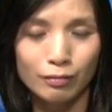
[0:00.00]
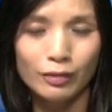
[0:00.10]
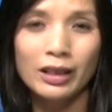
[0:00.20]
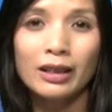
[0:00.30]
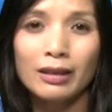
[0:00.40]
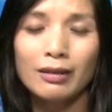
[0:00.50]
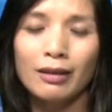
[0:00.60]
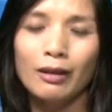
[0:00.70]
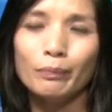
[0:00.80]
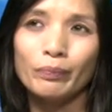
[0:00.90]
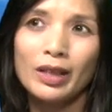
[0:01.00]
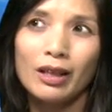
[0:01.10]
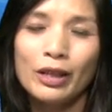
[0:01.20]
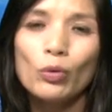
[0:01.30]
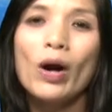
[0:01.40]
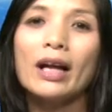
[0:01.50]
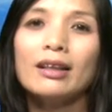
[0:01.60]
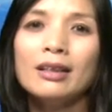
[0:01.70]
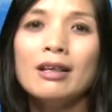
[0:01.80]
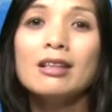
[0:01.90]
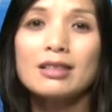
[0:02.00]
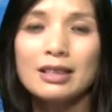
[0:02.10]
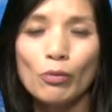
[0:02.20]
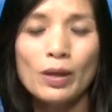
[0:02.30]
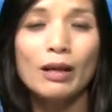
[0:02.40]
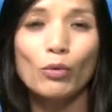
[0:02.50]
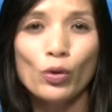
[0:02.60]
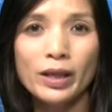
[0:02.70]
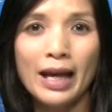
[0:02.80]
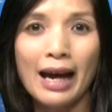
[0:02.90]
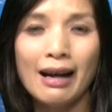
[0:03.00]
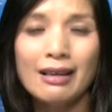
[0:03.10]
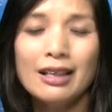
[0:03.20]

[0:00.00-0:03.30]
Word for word: liên um, liên quan đến hơn 65 quốc gia